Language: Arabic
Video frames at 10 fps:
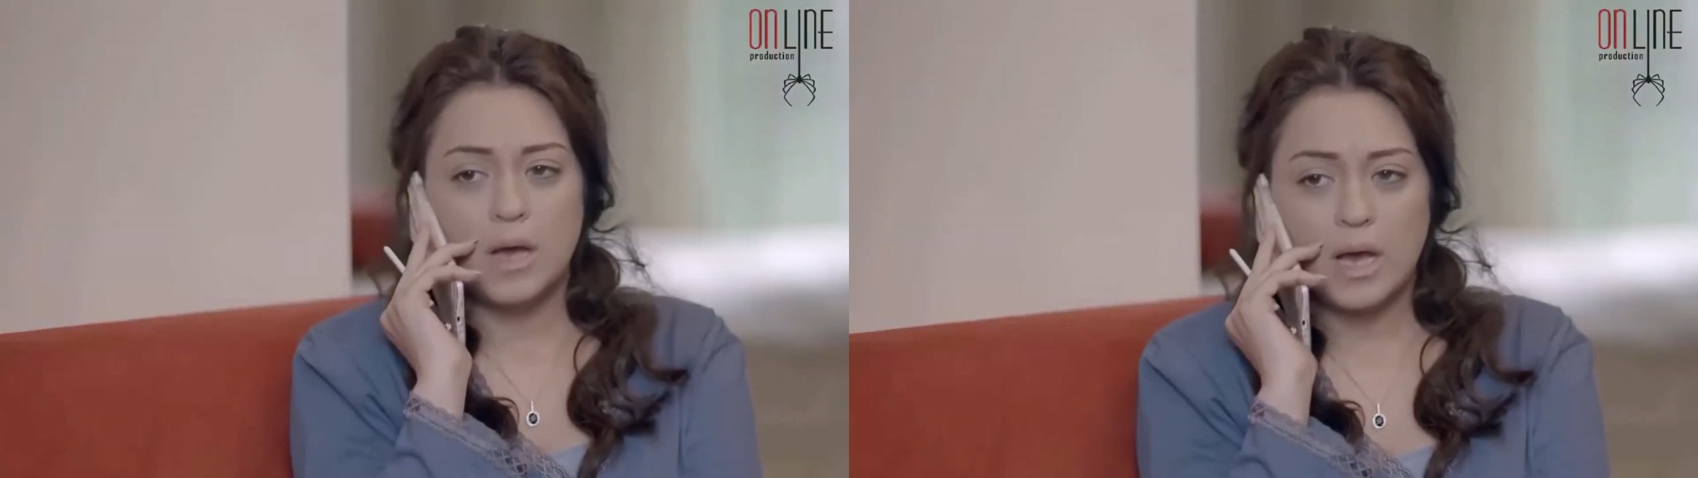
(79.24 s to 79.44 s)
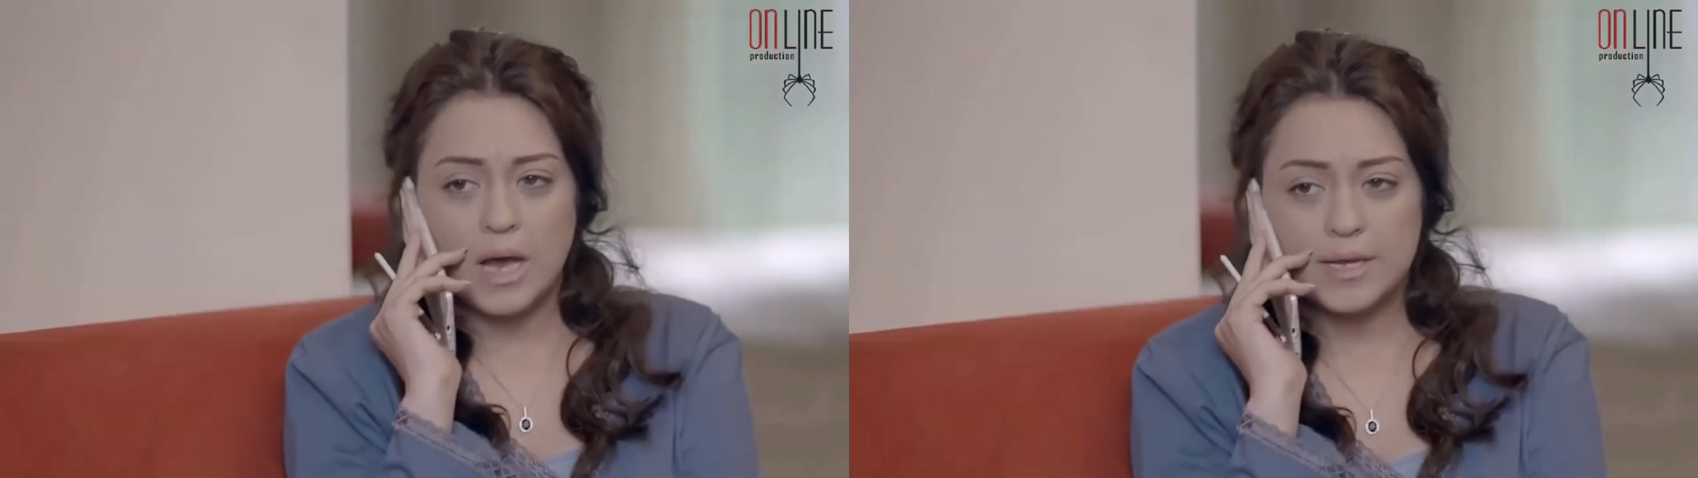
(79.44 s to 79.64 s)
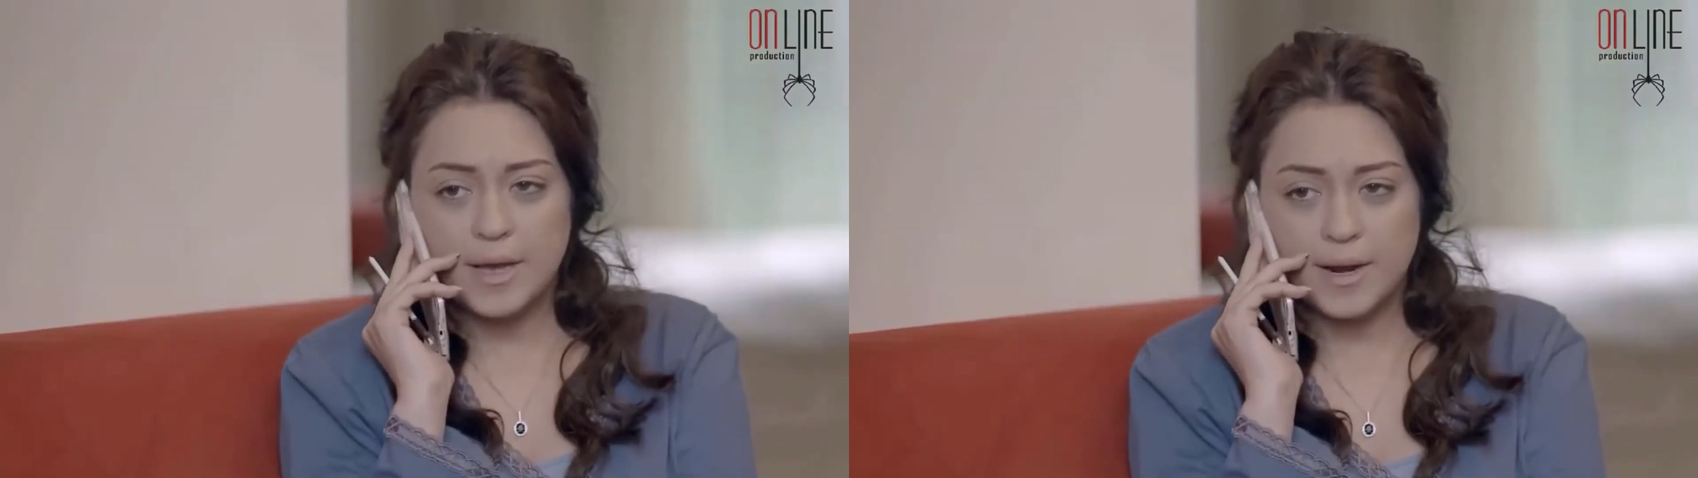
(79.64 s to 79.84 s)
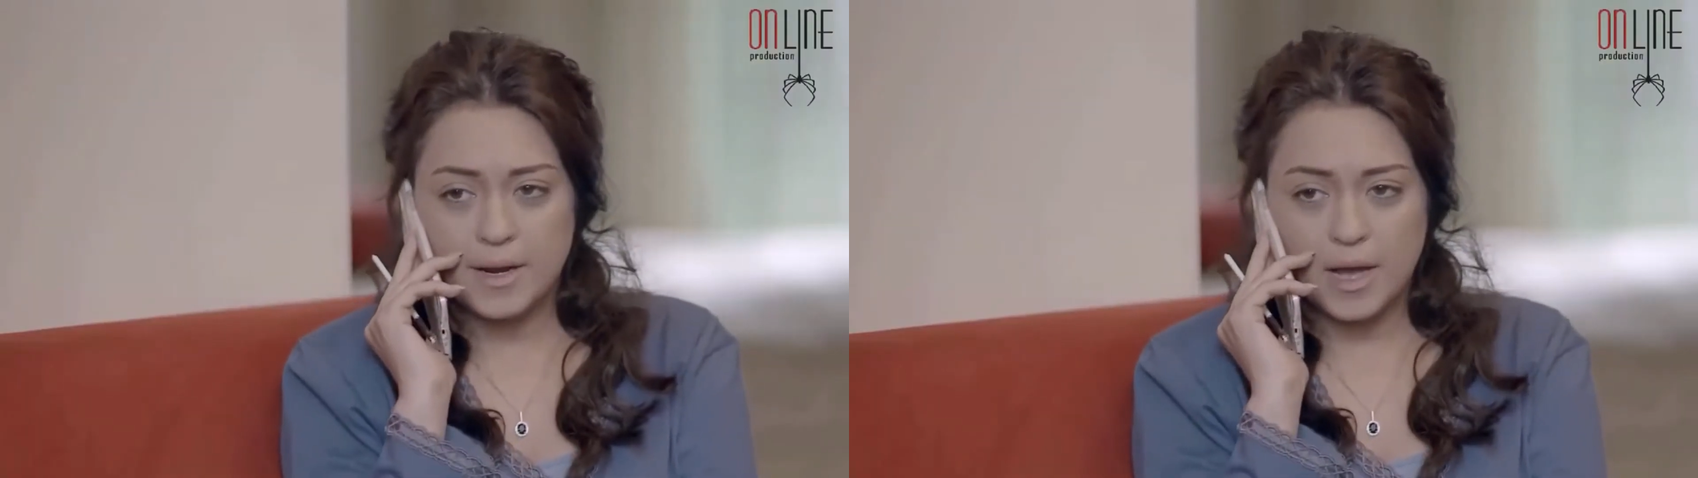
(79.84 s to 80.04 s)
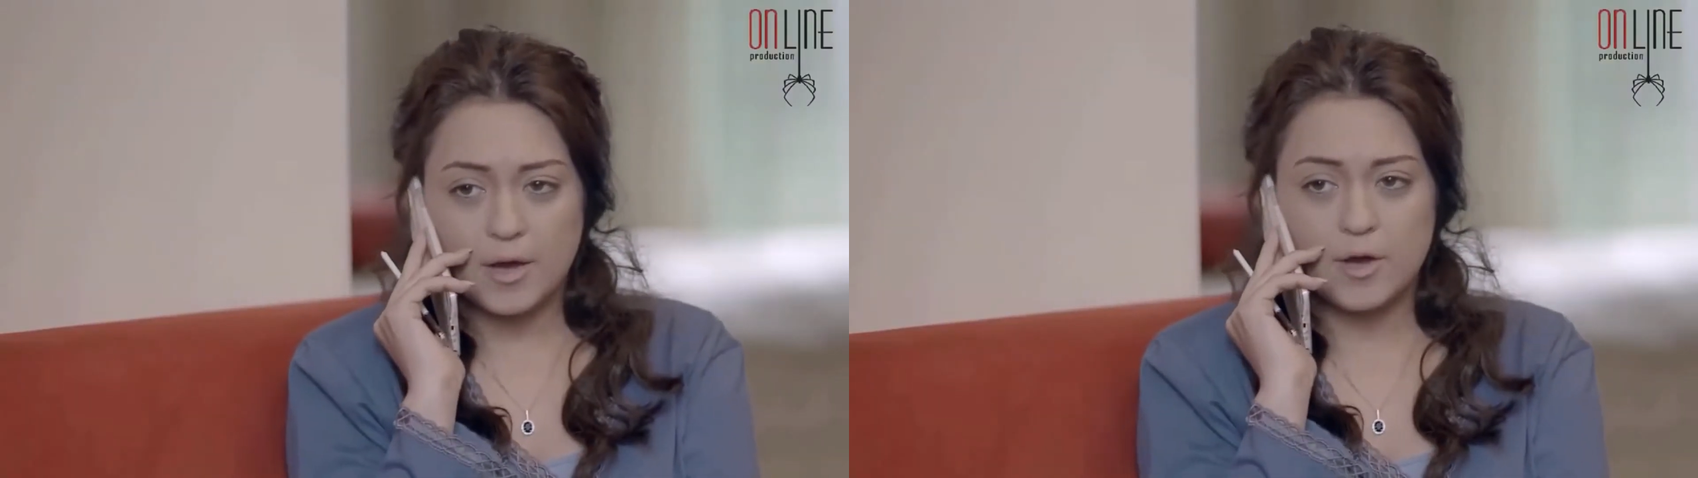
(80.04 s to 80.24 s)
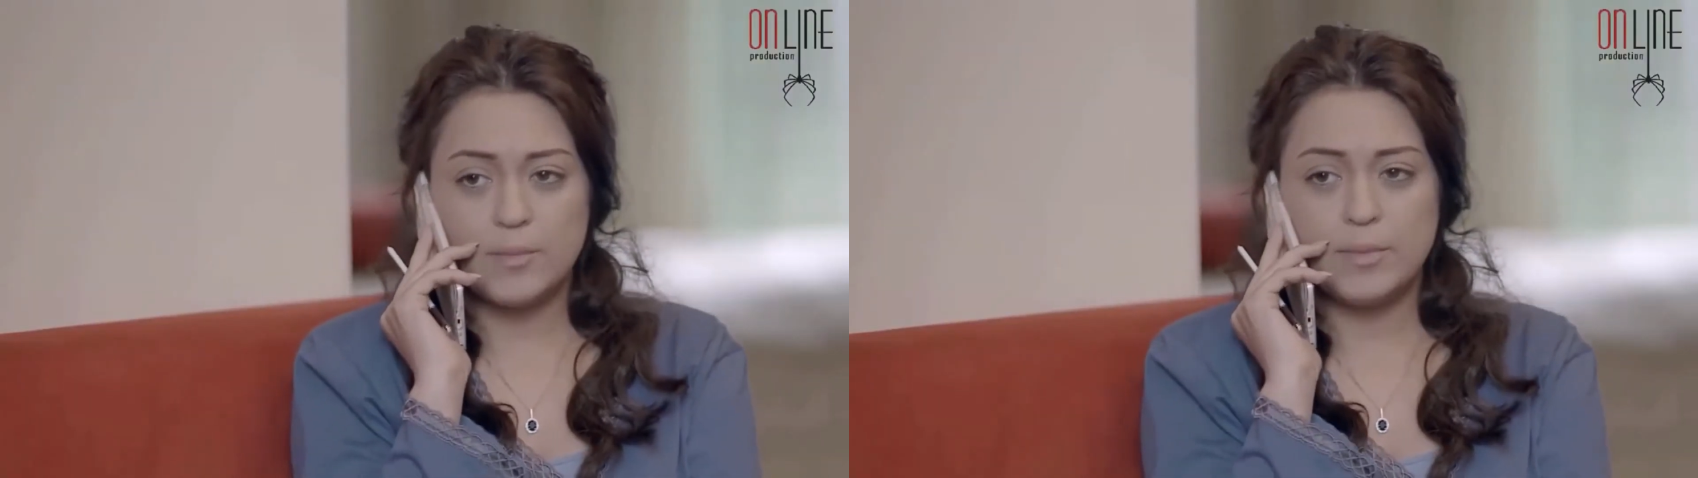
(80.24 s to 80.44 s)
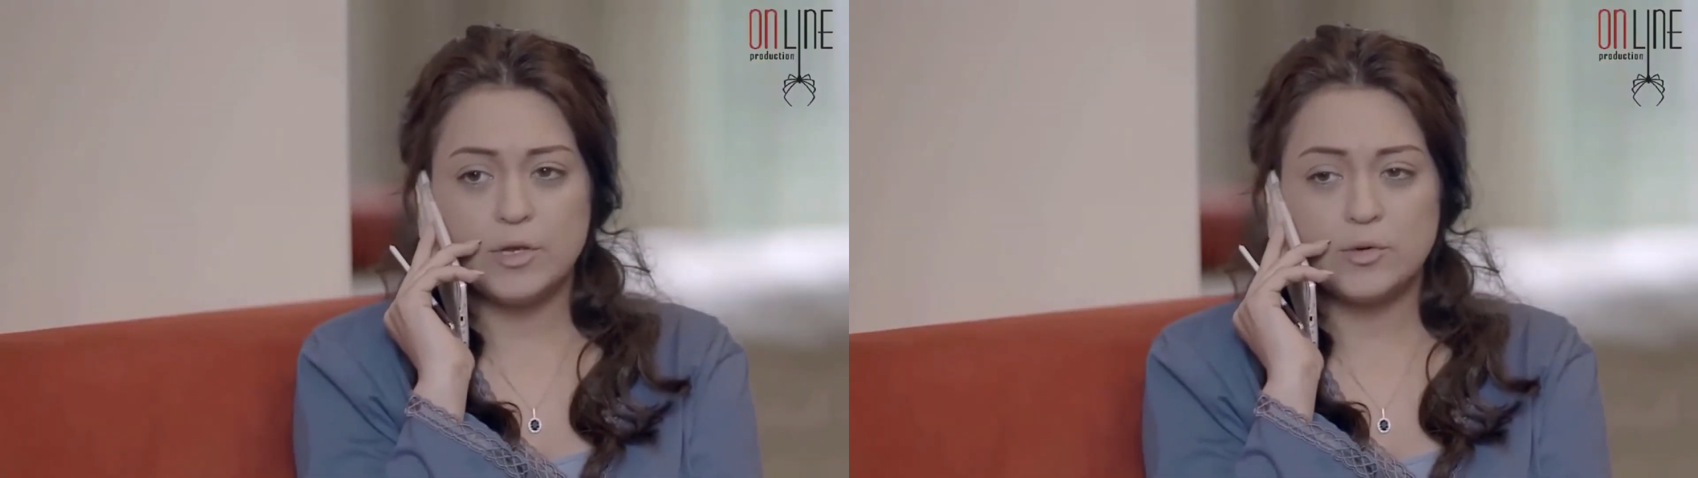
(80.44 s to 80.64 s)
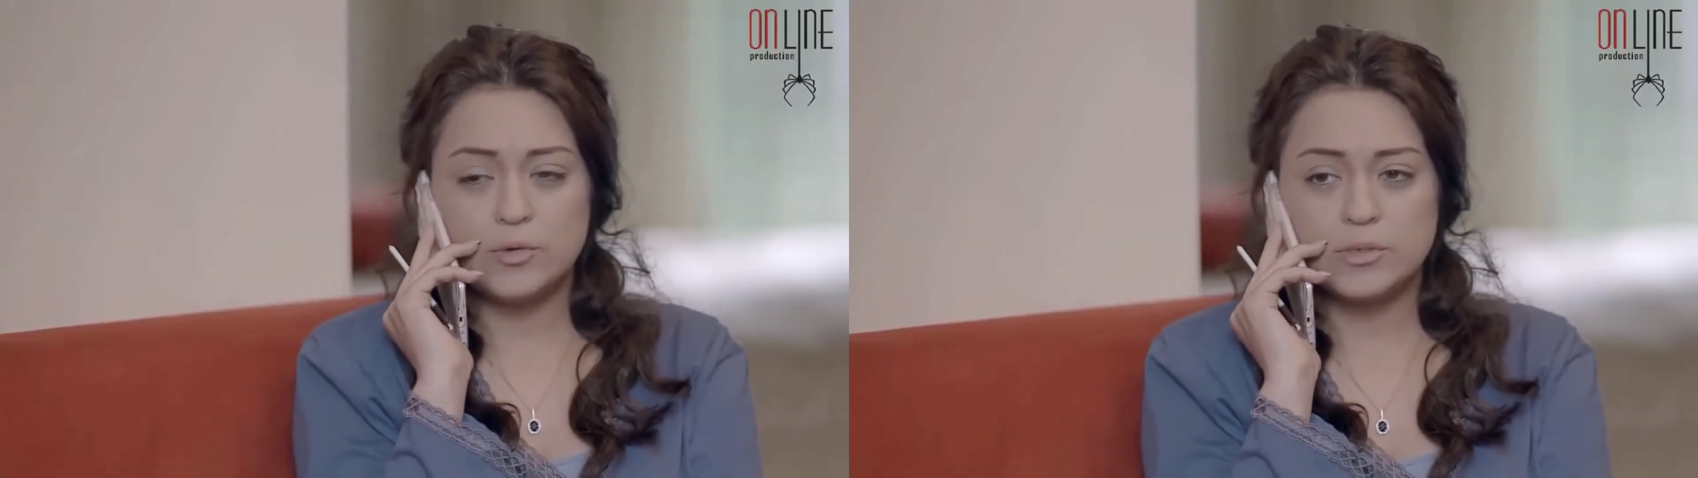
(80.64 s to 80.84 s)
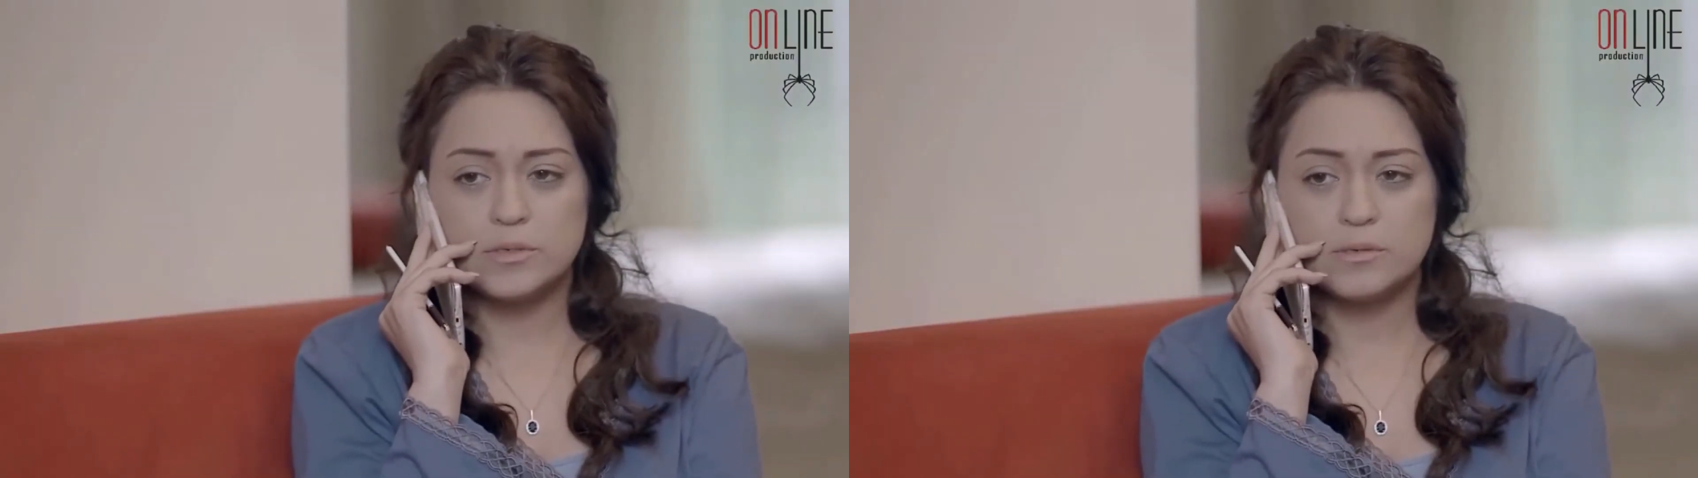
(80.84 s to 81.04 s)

انا هرجع كرم بيروت